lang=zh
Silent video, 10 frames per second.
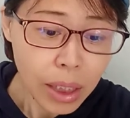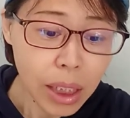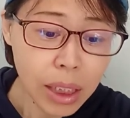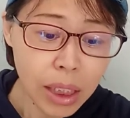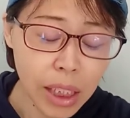
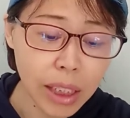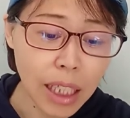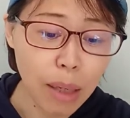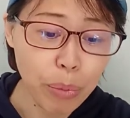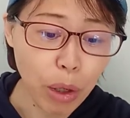正式立
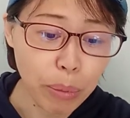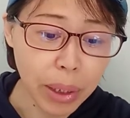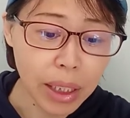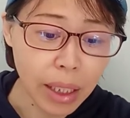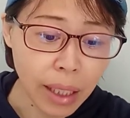场表
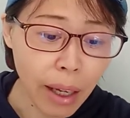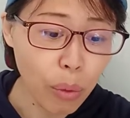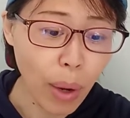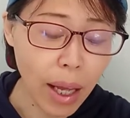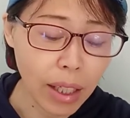明也
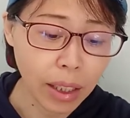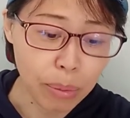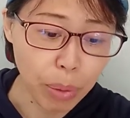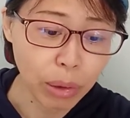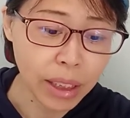太晚，
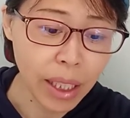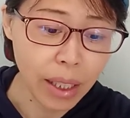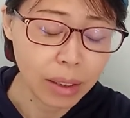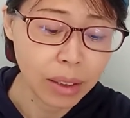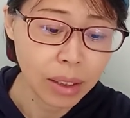很抱
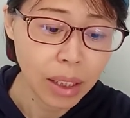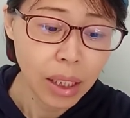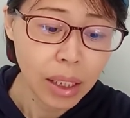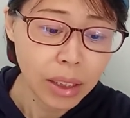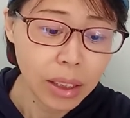歉。
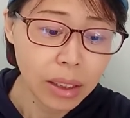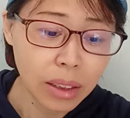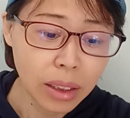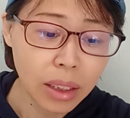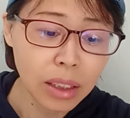
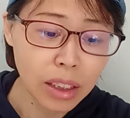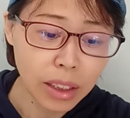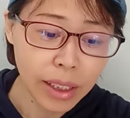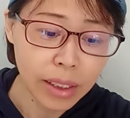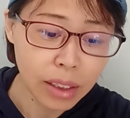经郑
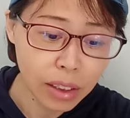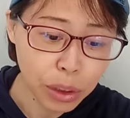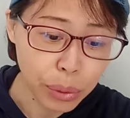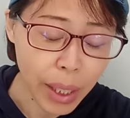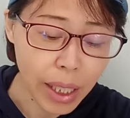金正
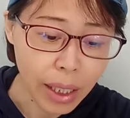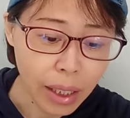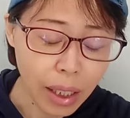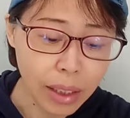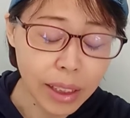贤
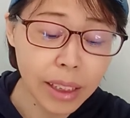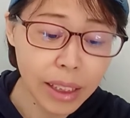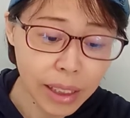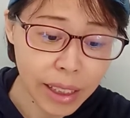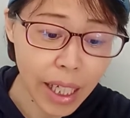啊金
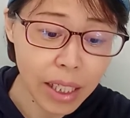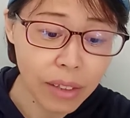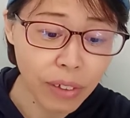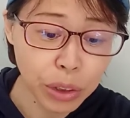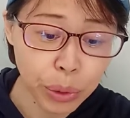正贤
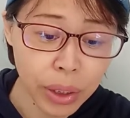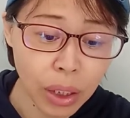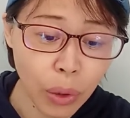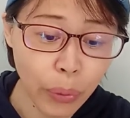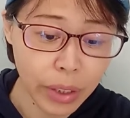一方确
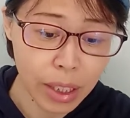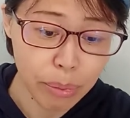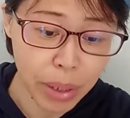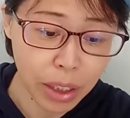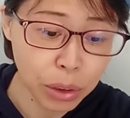认后，已
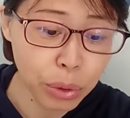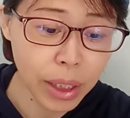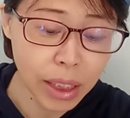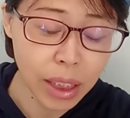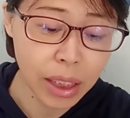明
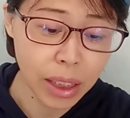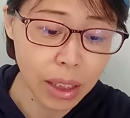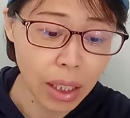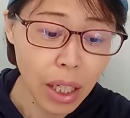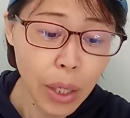确证
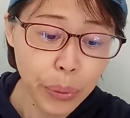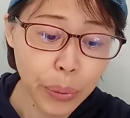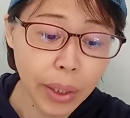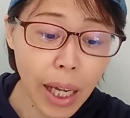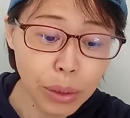实
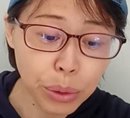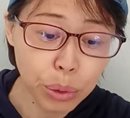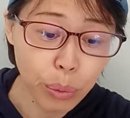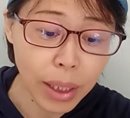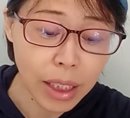与该剧
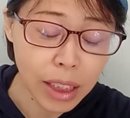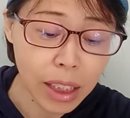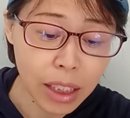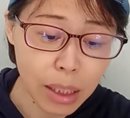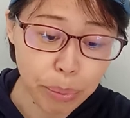有关的
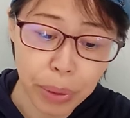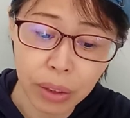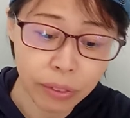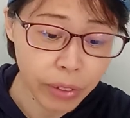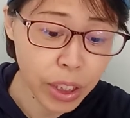争议
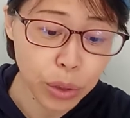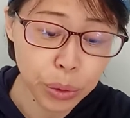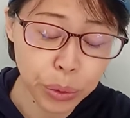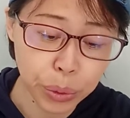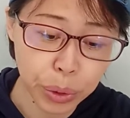并非
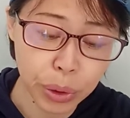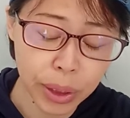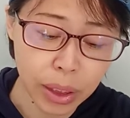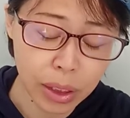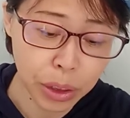由徐
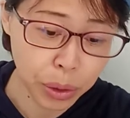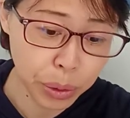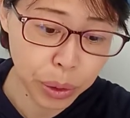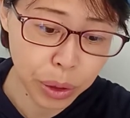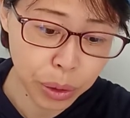瑞呃
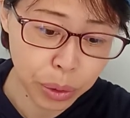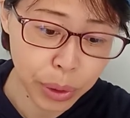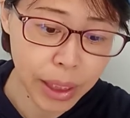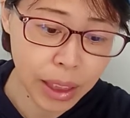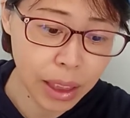徐
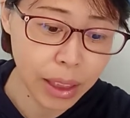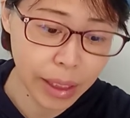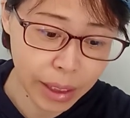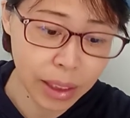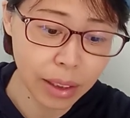瑞智
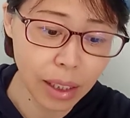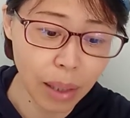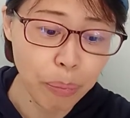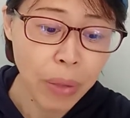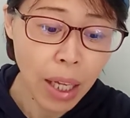引起
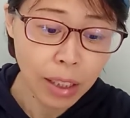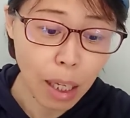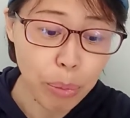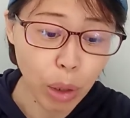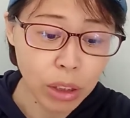的。
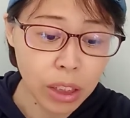他表